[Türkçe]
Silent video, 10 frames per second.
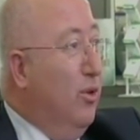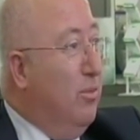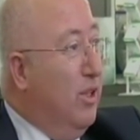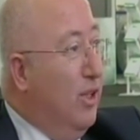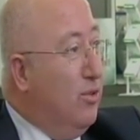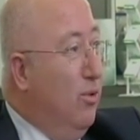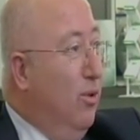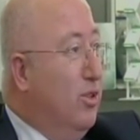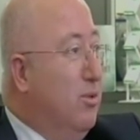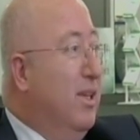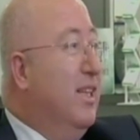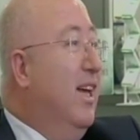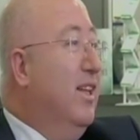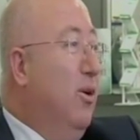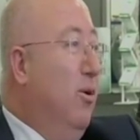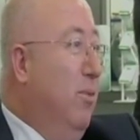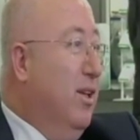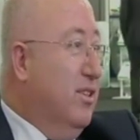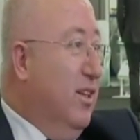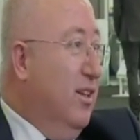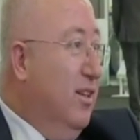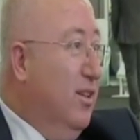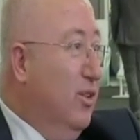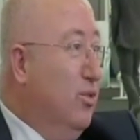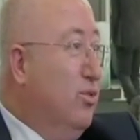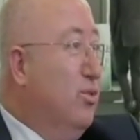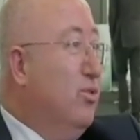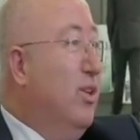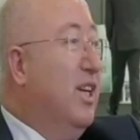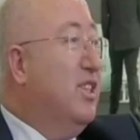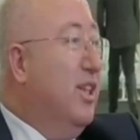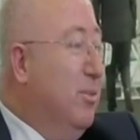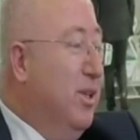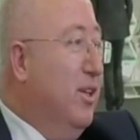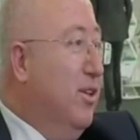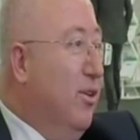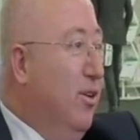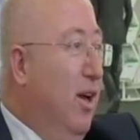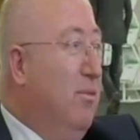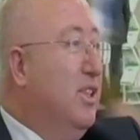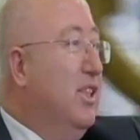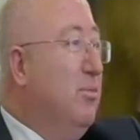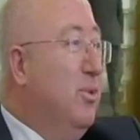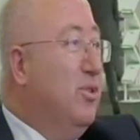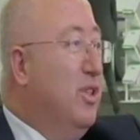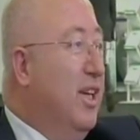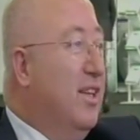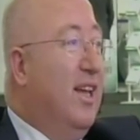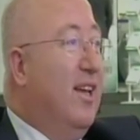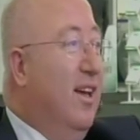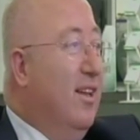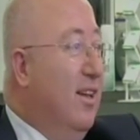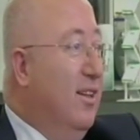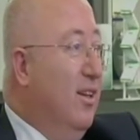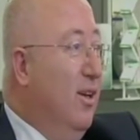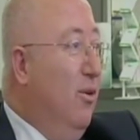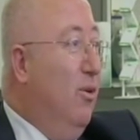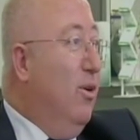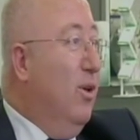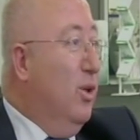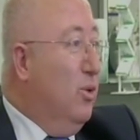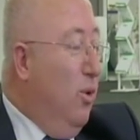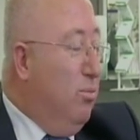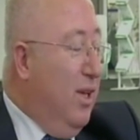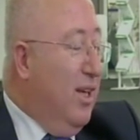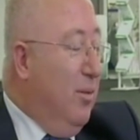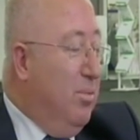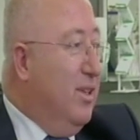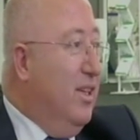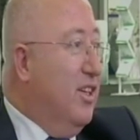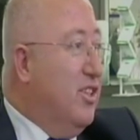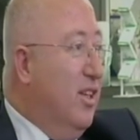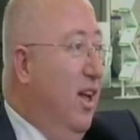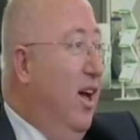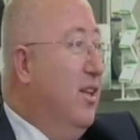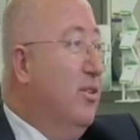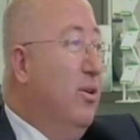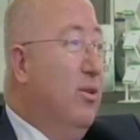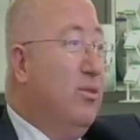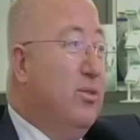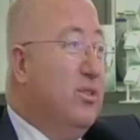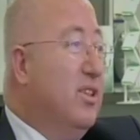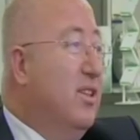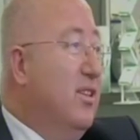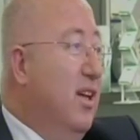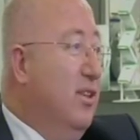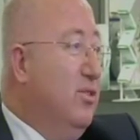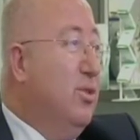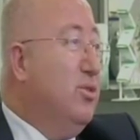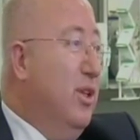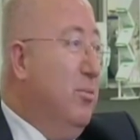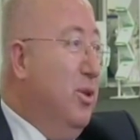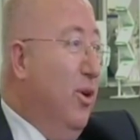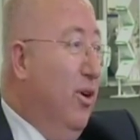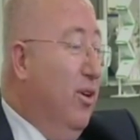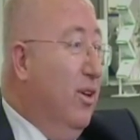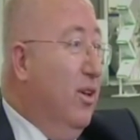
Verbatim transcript: Köyün birinde su olduğu zaman diğerinde olmazdı. Hmm. Susuzluk yaşayabilirdi köy. Ama evet. şimdi Büyükşehir tekrardan o toptan yapıldığı için anında o tür sıkıntılar çözülebiliyor.